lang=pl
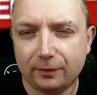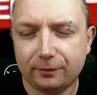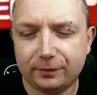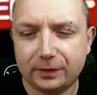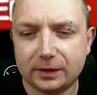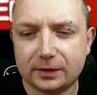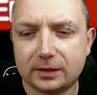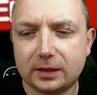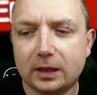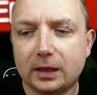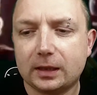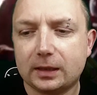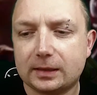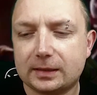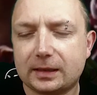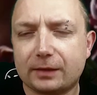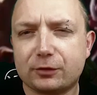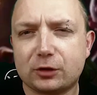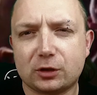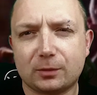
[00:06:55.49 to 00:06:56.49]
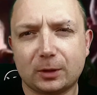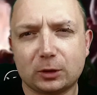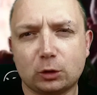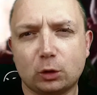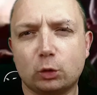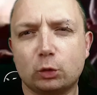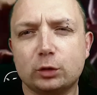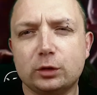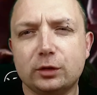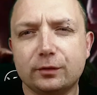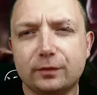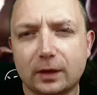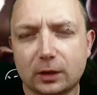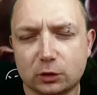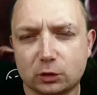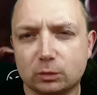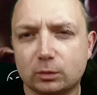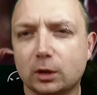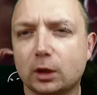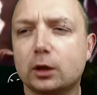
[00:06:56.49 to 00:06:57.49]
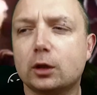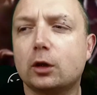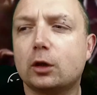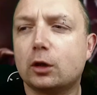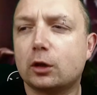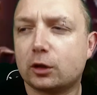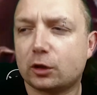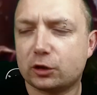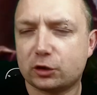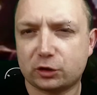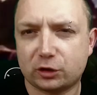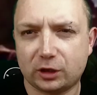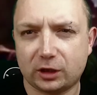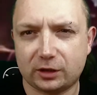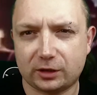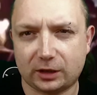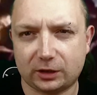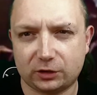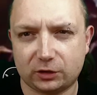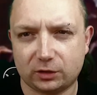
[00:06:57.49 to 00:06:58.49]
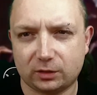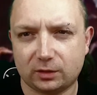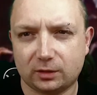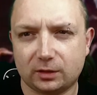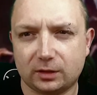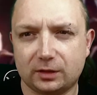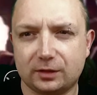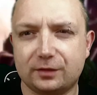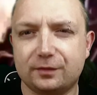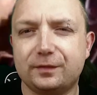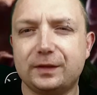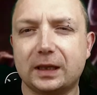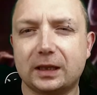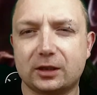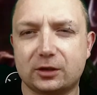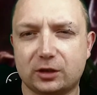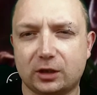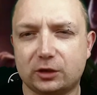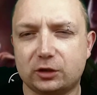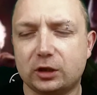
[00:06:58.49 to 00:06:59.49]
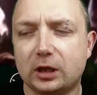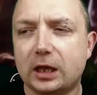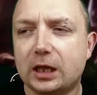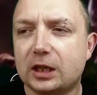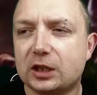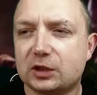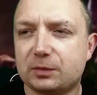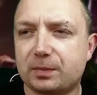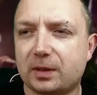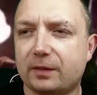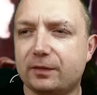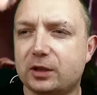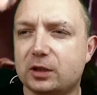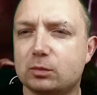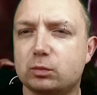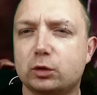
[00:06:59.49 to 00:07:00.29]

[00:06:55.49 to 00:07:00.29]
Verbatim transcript: Więc zawsze trzeba to uniwersum rozszerzać, zwiększać, sprawić, żeby